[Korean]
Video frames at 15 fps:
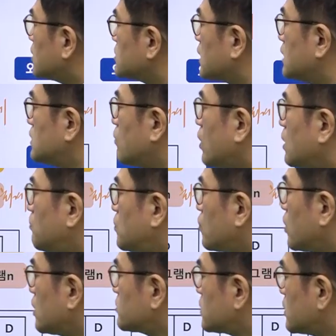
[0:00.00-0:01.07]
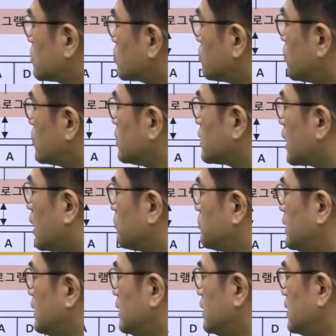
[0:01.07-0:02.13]
자재 관리 프로그램에서는 또 보니까
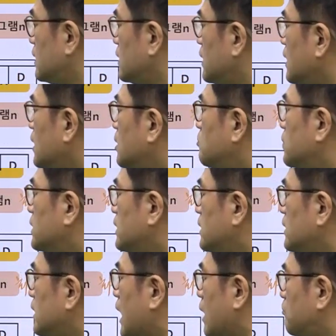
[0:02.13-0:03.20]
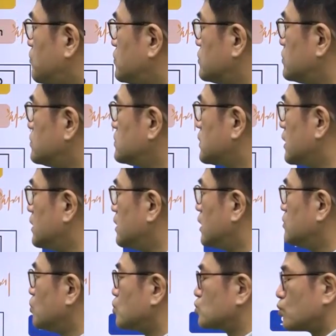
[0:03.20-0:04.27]
B, 뭐 E, F 자
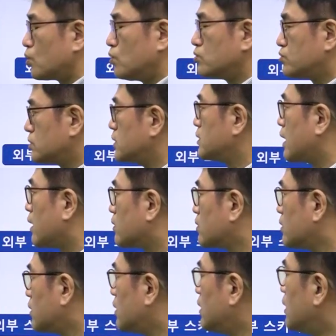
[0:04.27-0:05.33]
이러한 요소로 구성이 되어 있고요.